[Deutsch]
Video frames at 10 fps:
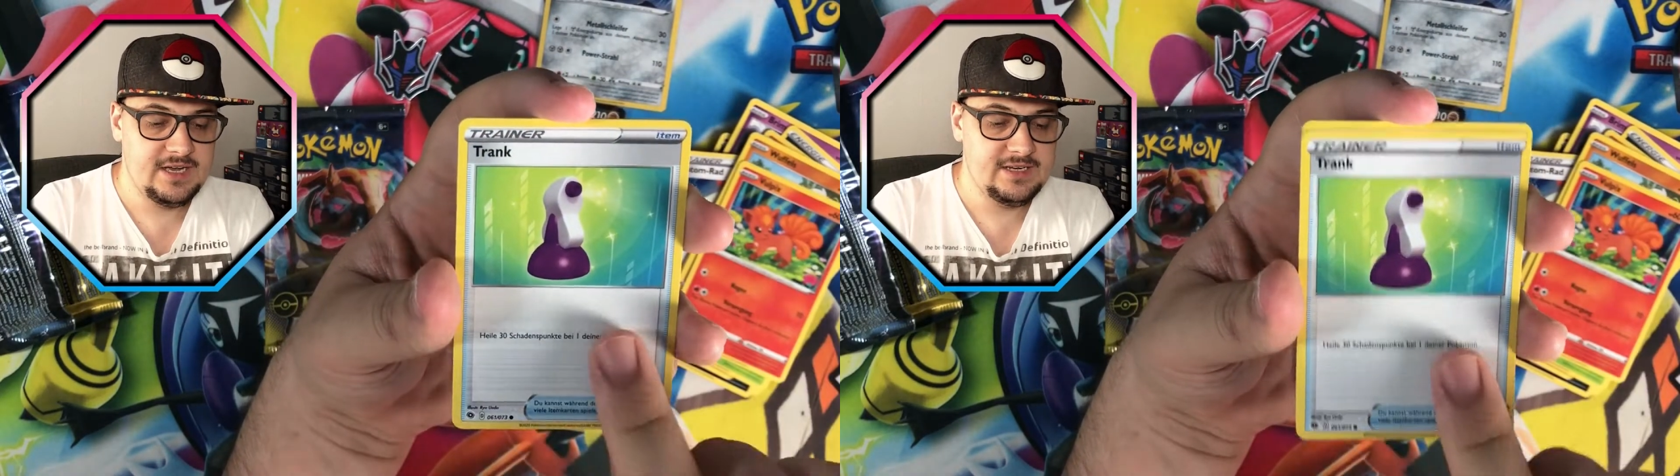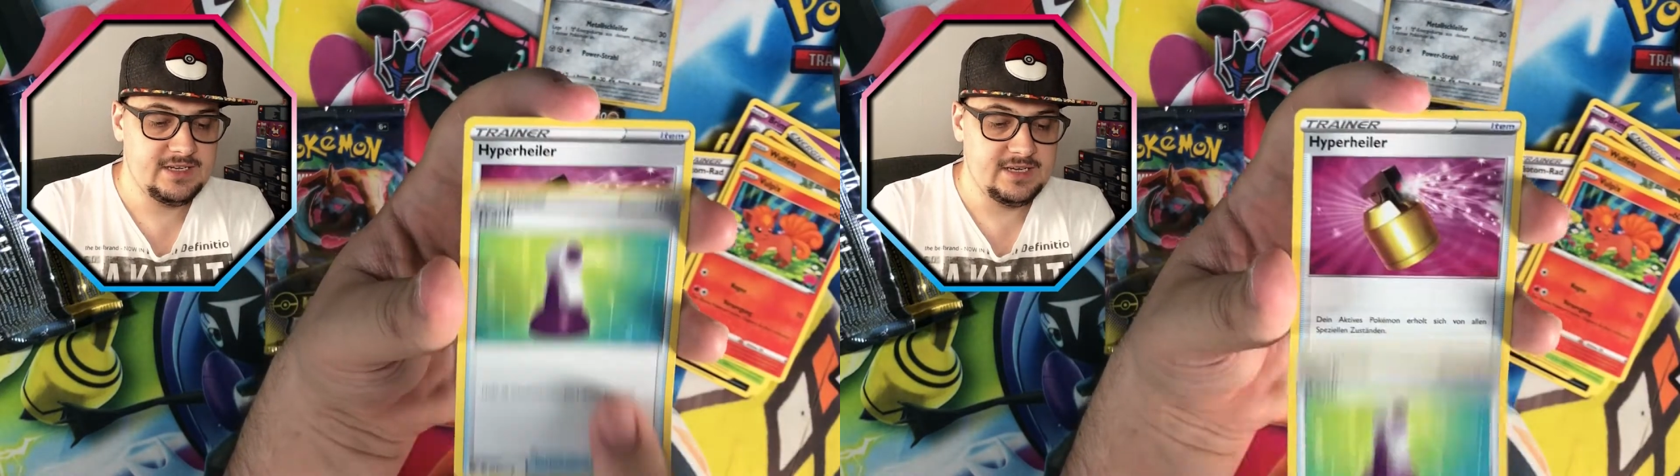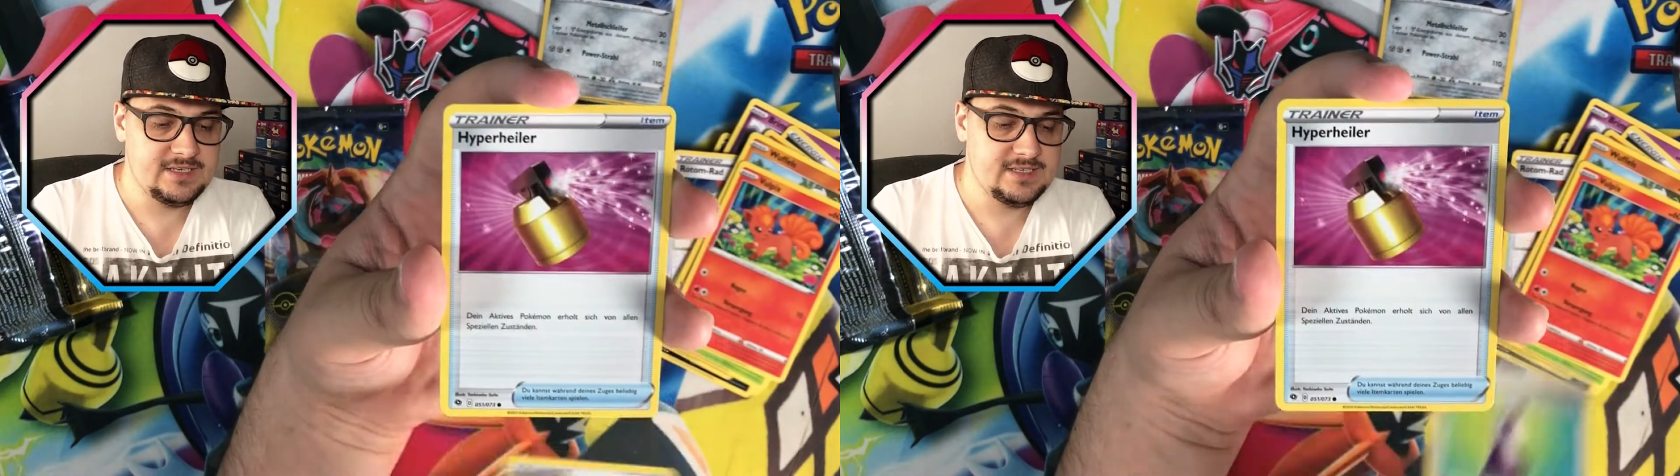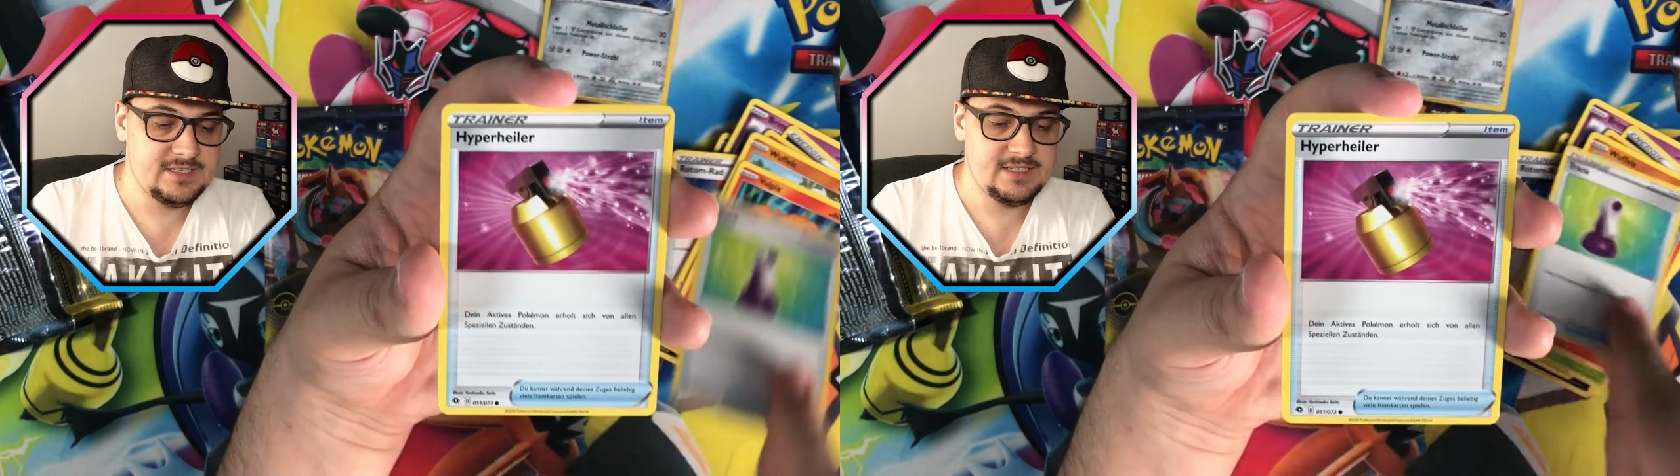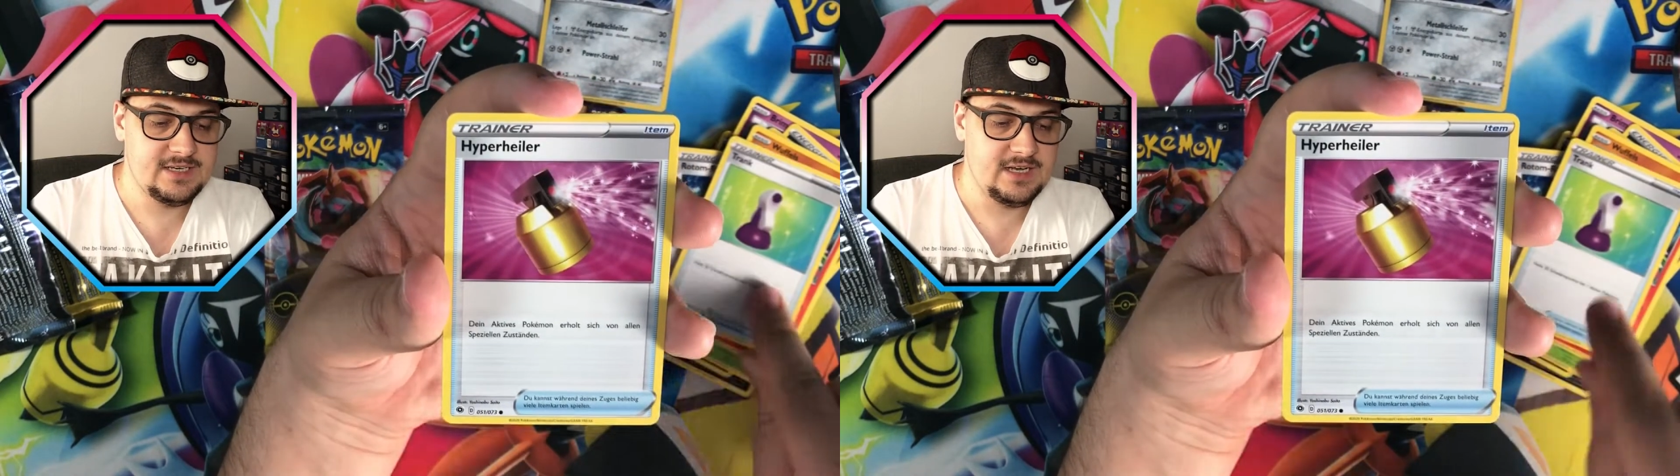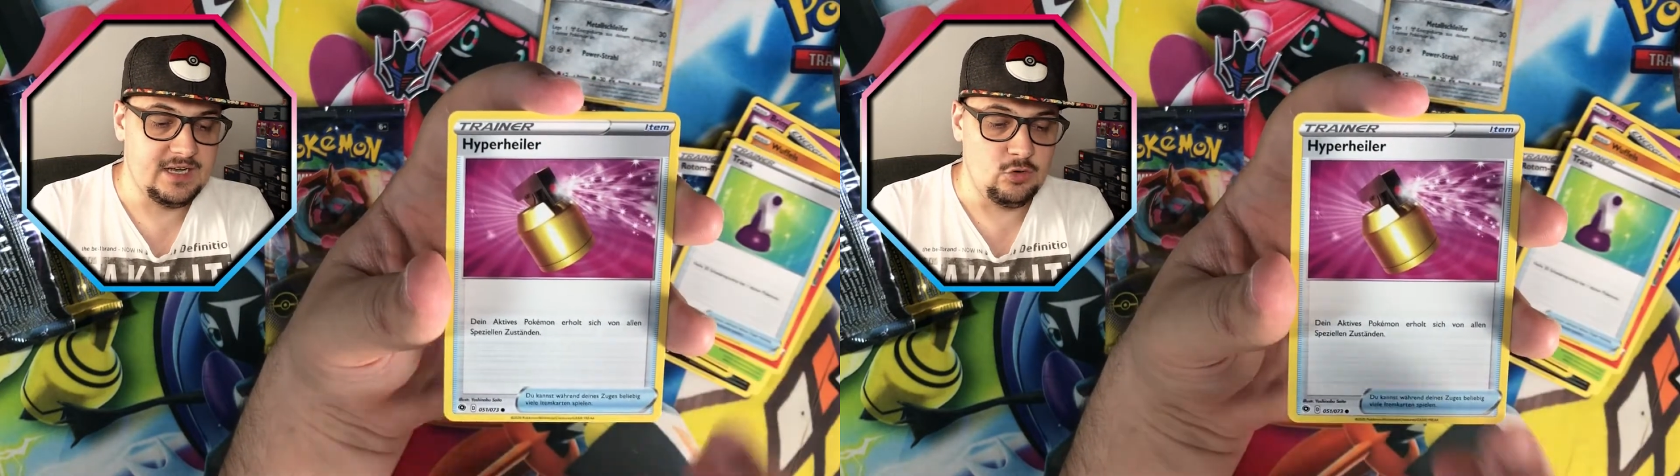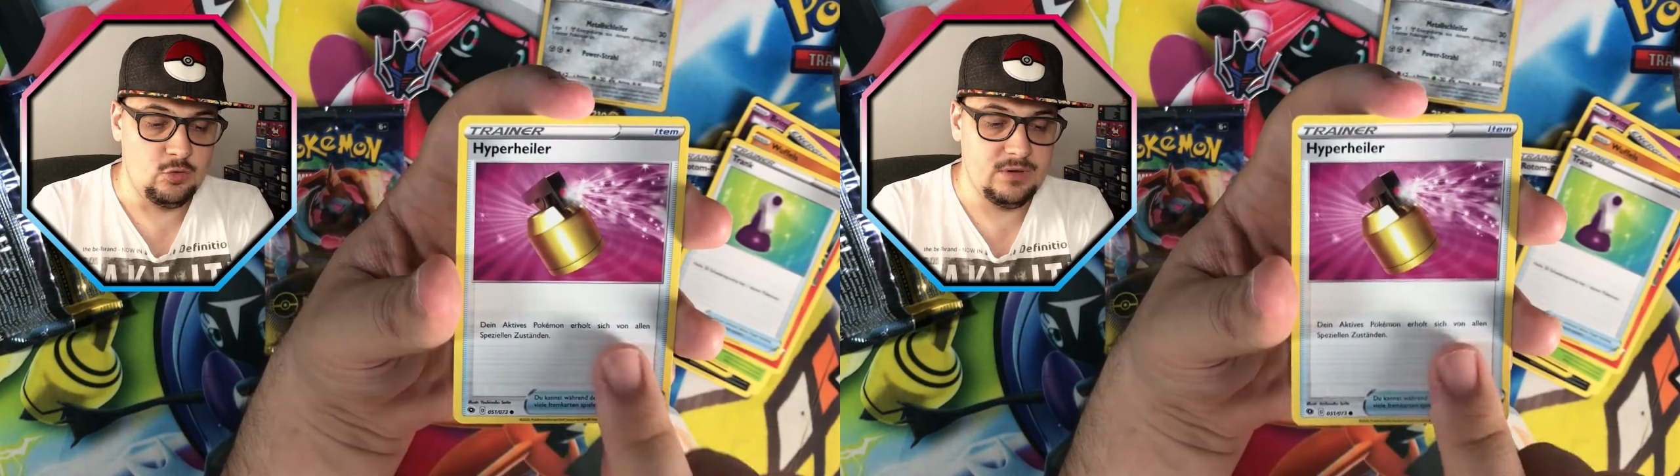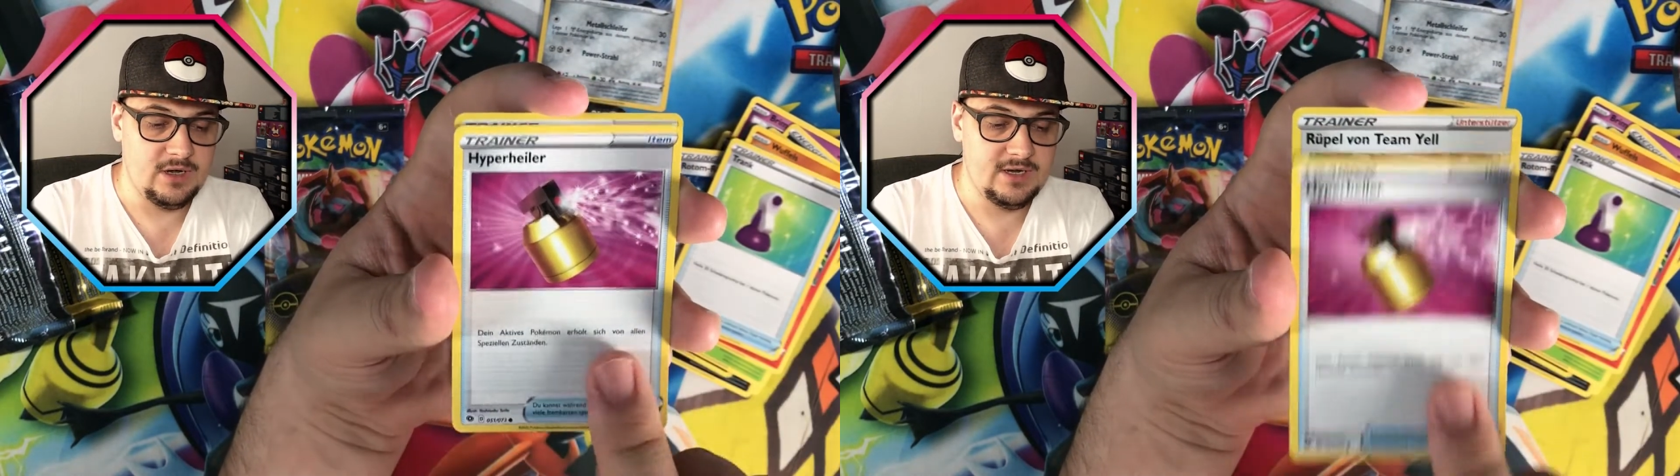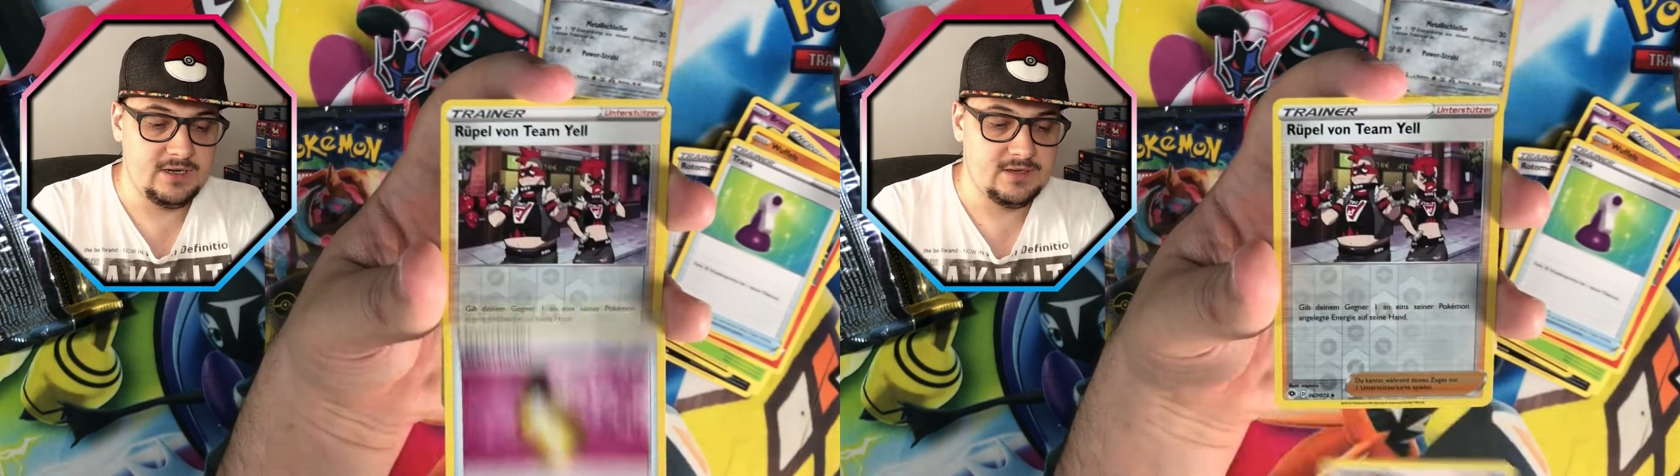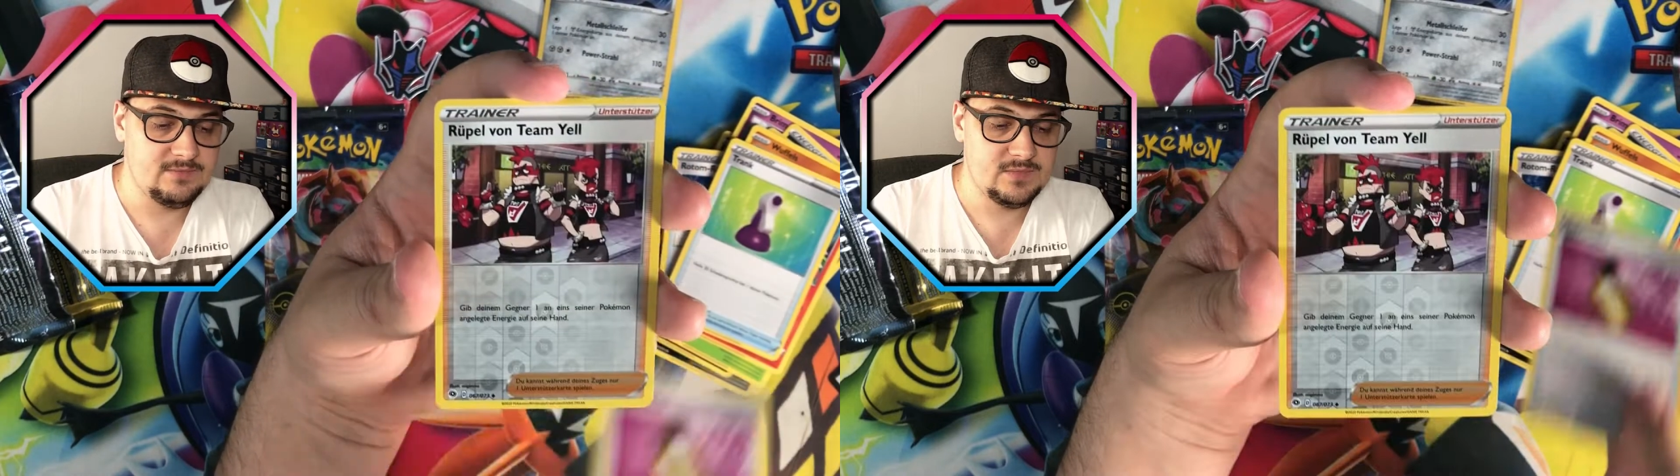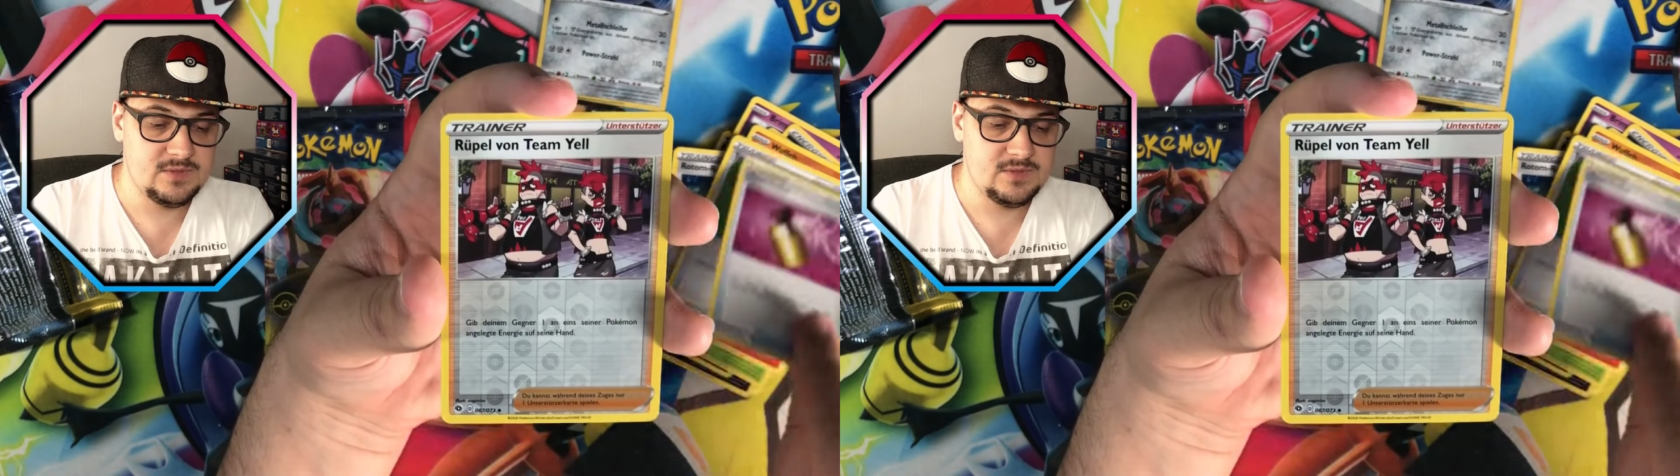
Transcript: ein Trank, ein Hyperheiler,